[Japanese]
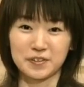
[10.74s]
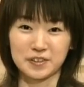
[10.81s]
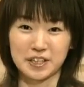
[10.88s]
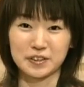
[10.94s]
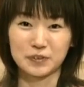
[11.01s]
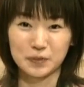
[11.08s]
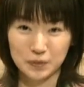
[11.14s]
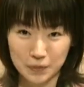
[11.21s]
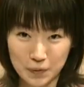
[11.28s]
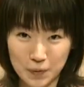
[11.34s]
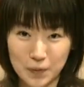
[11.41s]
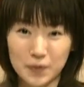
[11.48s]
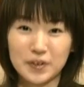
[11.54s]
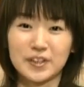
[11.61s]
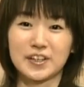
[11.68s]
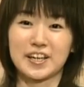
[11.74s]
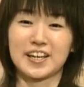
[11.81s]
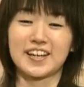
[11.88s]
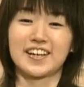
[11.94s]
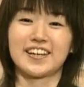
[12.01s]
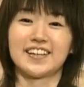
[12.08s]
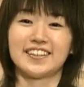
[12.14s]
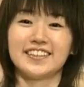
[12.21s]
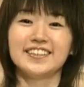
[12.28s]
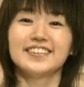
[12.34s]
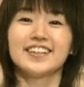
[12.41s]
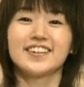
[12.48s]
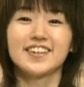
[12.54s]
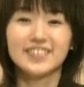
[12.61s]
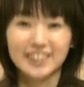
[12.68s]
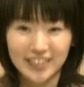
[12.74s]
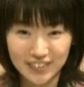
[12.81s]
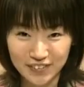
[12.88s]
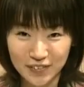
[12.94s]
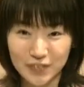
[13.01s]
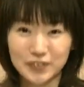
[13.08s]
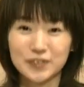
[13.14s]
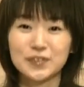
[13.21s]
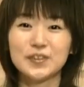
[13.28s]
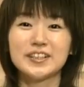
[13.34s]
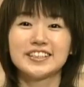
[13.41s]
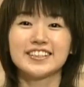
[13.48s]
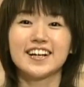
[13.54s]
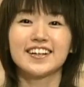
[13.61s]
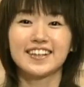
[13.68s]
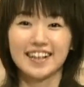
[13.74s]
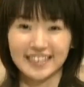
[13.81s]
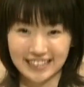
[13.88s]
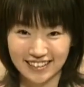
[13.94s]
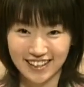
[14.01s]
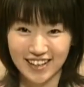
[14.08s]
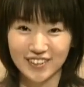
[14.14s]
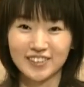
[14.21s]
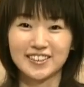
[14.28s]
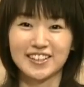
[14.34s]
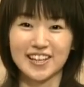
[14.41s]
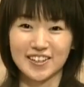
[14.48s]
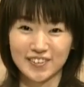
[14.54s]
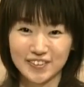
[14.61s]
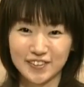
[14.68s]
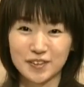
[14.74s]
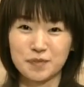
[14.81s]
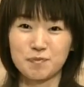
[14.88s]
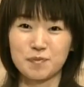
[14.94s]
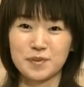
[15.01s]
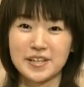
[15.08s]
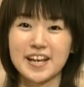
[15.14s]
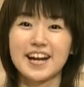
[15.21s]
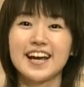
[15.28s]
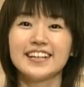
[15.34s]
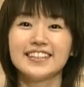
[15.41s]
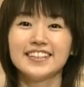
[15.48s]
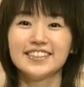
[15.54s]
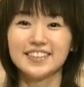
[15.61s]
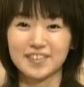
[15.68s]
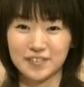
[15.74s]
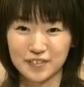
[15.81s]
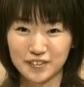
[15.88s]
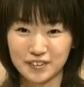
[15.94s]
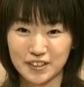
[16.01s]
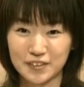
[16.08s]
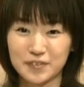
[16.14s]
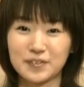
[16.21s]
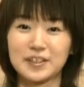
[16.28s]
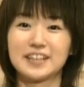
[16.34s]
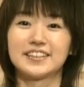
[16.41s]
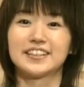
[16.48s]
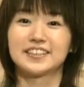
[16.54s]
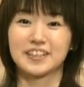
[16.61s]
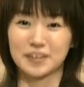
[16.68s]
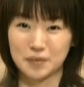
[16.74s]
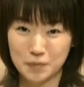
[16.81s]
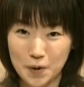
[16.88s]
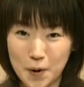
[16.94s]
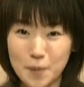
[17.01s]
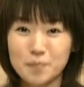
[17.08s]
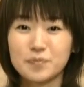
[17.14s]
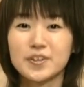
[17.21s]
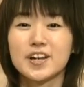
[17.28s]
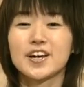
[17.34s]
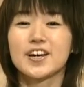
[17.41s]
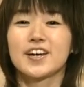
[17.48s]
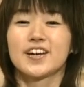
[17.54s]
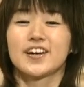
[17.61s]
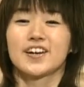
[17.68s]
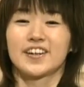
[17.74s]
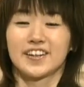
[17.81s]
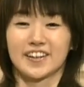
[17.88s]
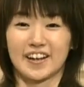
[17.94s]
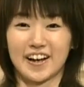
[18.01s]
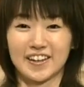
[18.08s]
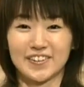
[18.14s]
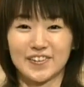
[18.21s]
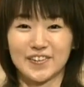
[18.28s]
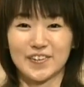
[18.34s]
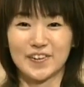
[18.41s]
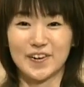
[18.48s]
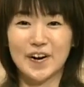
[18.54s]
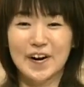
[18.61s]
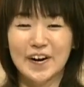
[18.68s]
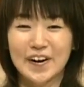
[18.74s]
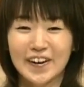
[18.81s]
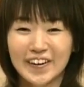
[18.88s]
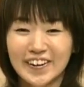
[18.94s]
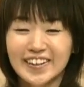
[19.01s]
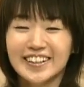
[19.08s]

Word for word: の里の、えー、忍者学園のくの一学科に通っている見習い忍者の女の子なんですけどもあのー、